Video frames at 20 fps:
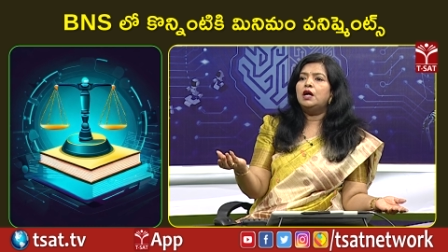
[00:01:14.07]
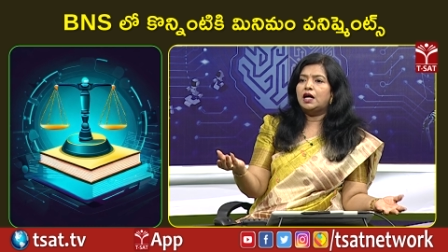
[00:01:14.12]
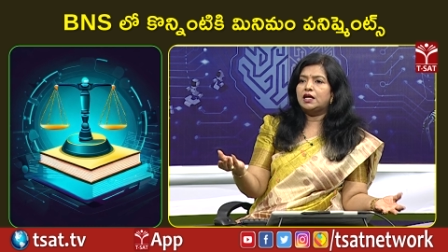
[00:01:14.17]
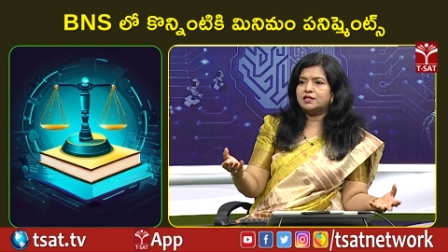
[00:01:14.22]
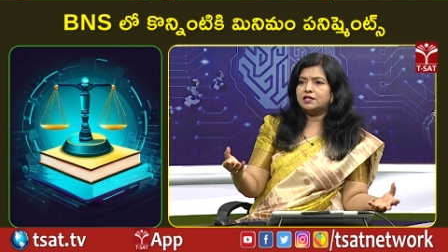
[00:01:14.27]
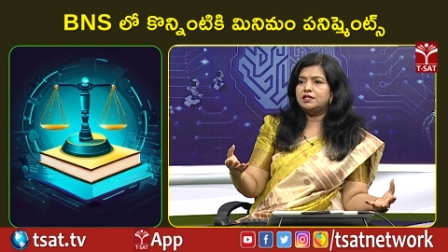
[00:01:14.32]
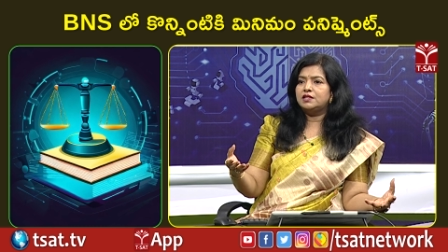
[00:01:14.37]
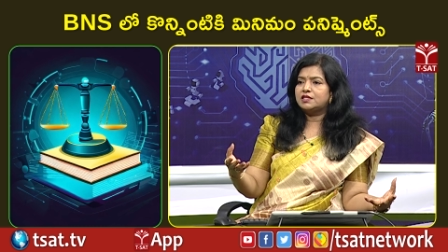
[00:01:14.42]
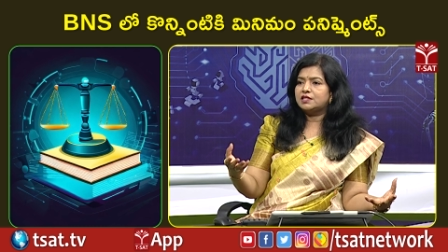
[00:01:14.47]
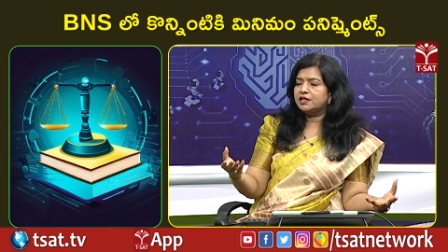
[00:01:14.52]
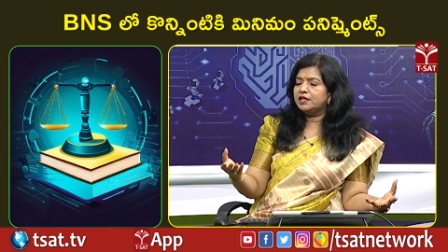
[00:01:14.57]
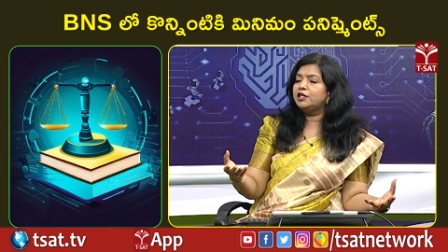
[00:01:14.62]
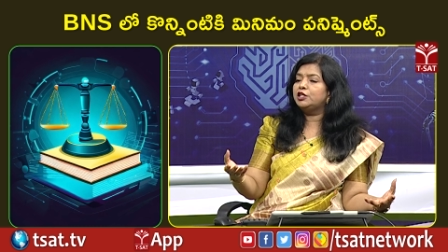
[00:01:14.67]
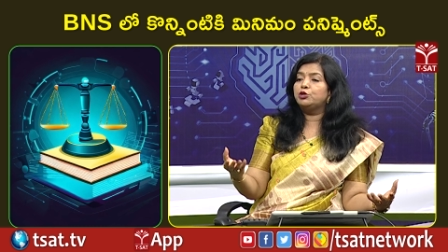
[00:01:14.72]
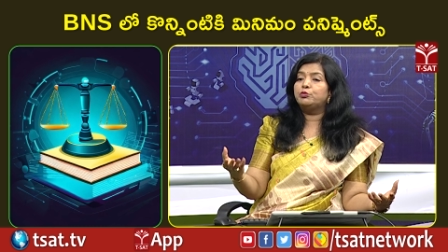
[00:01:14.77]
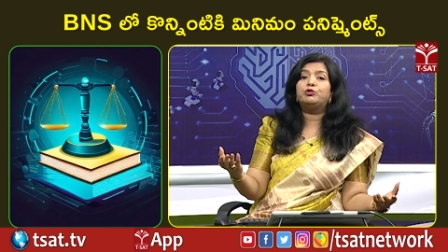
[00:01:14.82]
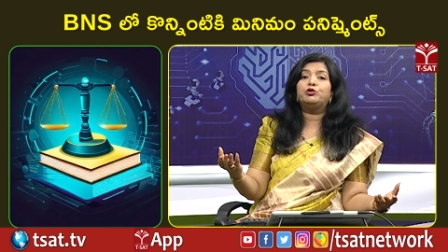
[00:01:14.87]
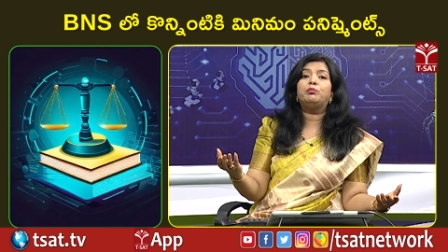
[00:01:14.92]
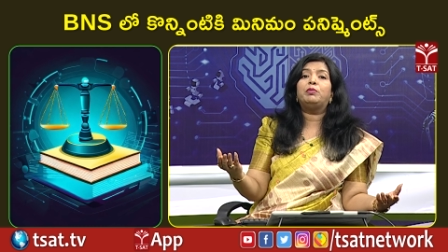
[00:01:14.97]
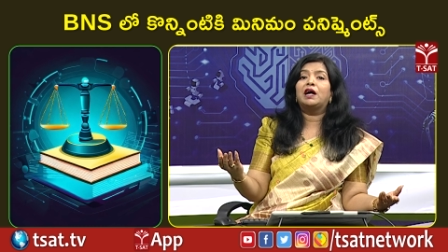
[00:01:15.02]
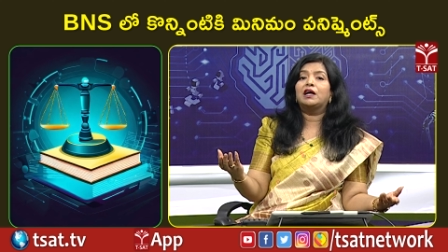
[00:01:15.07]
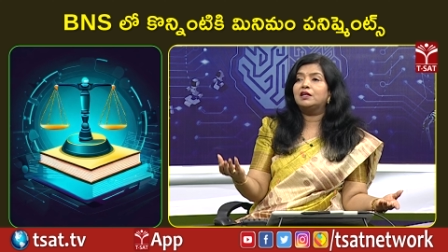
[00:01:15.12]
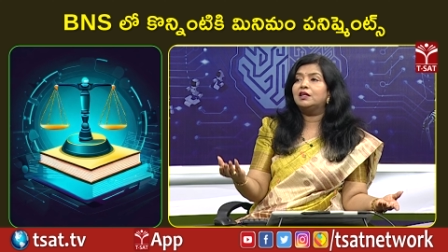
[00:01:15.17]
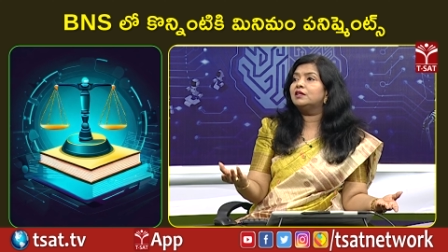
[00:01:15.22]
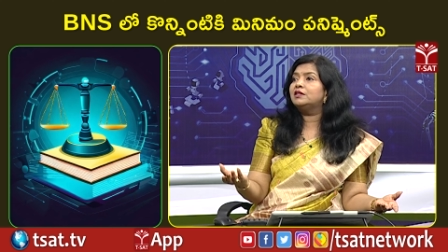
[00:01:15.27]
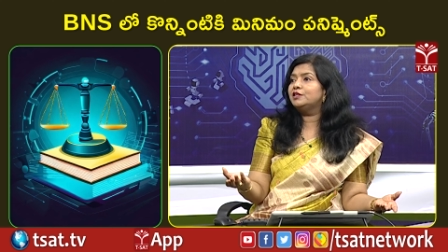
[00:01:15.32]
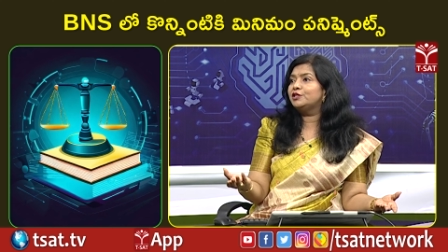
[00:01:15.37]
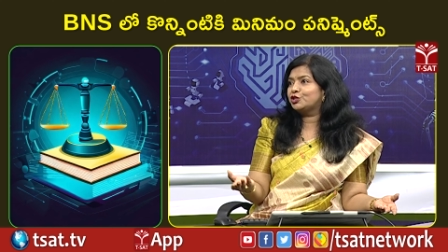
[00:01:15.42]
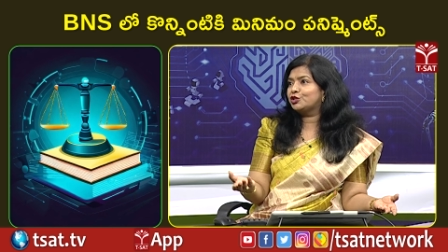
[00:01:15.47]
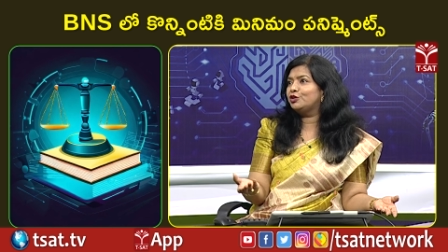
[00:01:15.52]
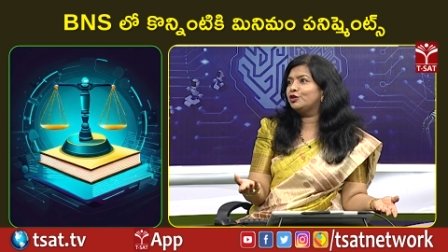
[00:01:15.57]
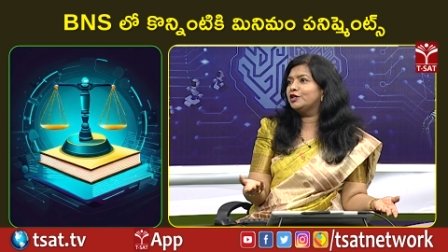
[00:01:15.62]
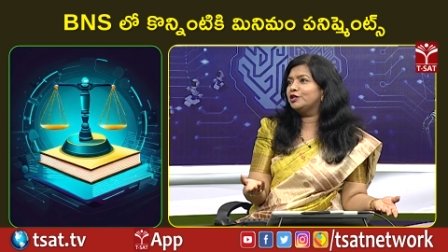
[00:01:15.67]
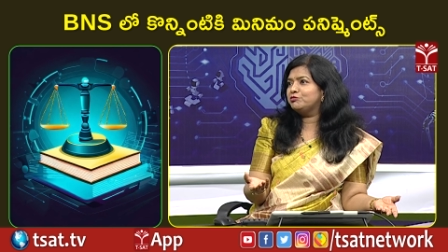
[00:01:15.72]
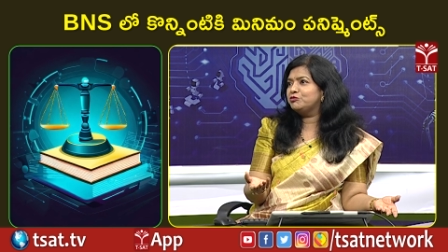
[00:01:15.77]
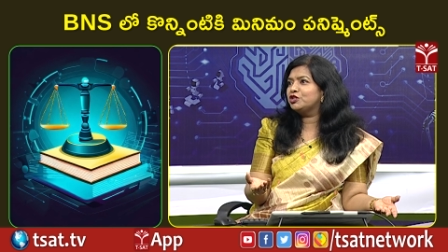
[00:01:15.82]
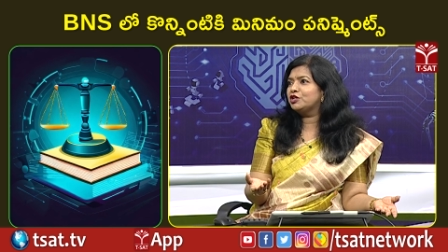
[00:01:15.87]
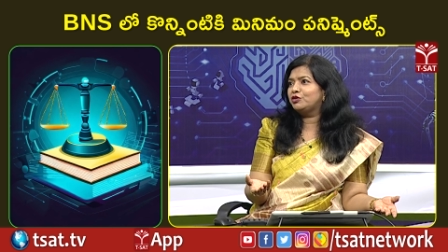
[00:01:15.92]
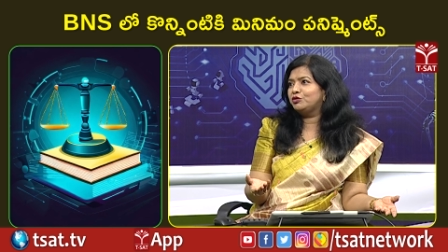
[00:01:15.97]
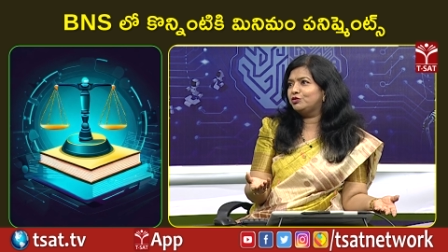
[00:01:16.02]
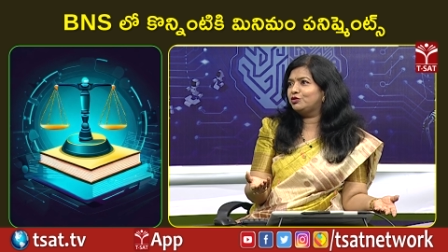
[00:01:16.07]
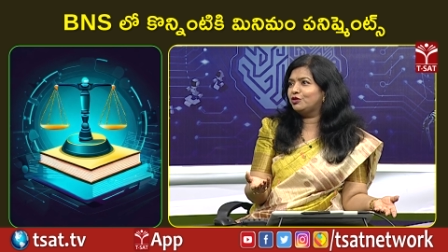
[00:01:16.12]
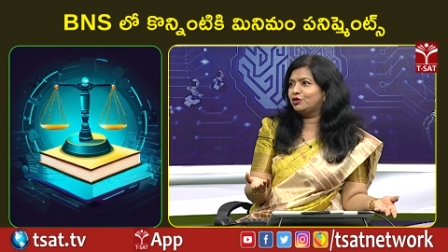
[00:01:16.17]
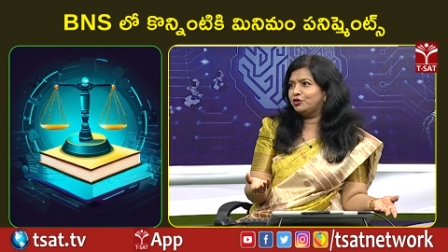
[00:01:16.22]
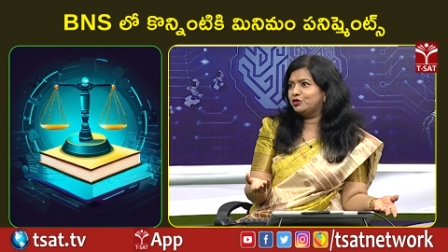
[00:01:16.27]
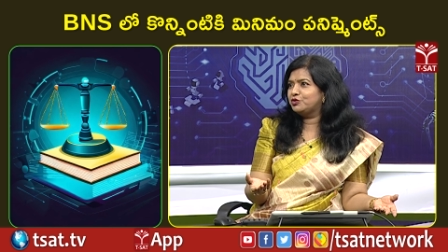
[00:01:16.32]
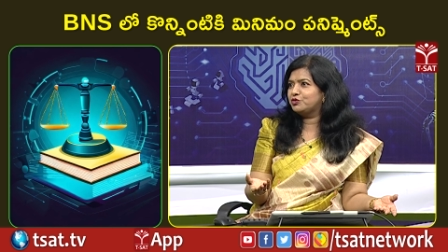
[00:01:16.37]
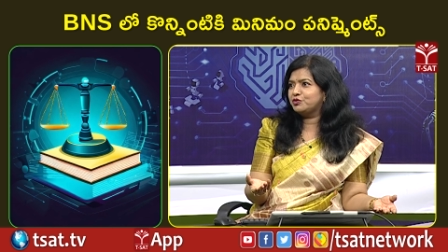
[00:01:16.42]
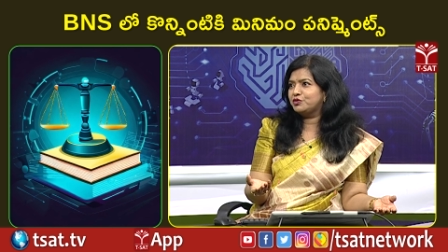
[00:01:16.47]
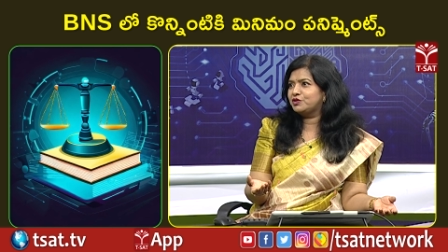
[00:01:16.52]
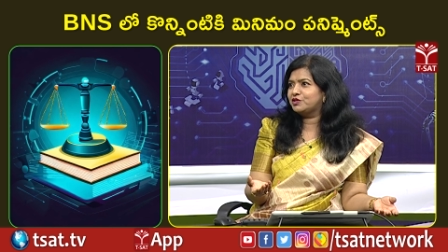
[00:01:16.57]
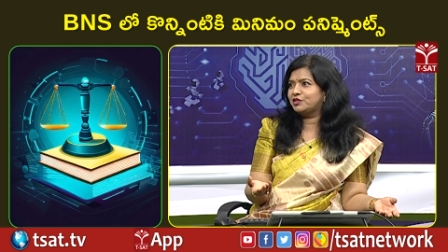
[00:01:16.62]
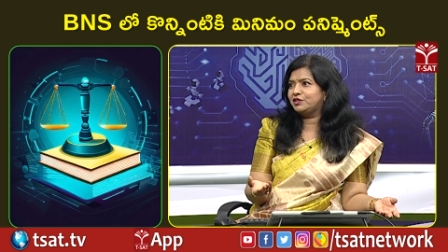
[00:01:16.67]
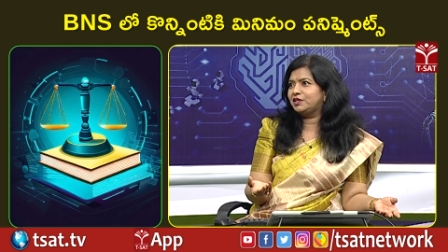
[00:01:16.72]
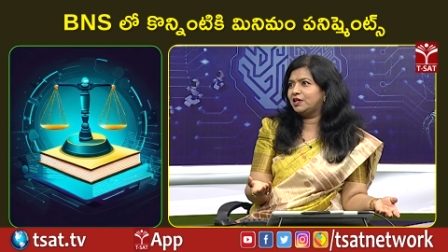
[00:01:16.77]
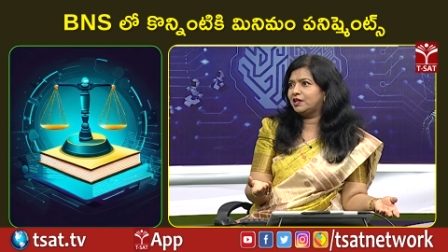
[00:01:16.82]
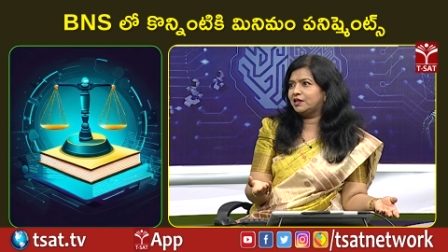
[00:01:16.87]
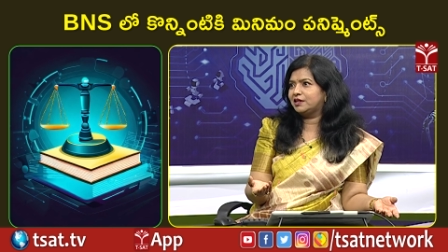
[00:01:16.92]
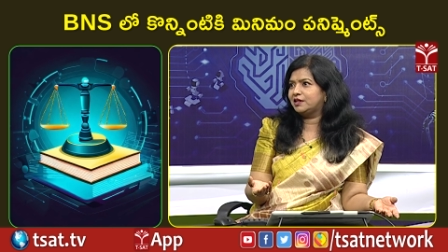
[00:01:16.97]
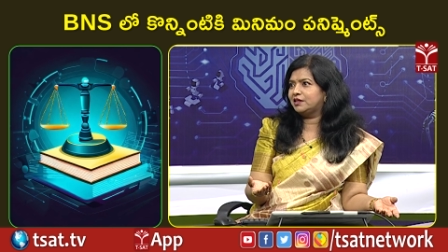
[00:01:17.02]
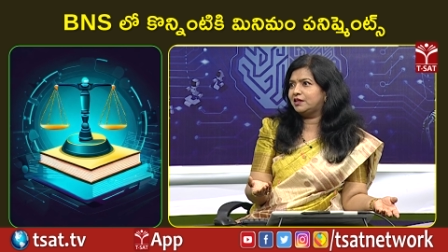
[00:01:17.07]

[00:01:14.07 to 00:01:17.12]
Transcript: అసలు స్టేట్ ఇప్పుడు బంగ్లాదేశ్లో ఏం జరుగుతుంది చూస్తున్నారు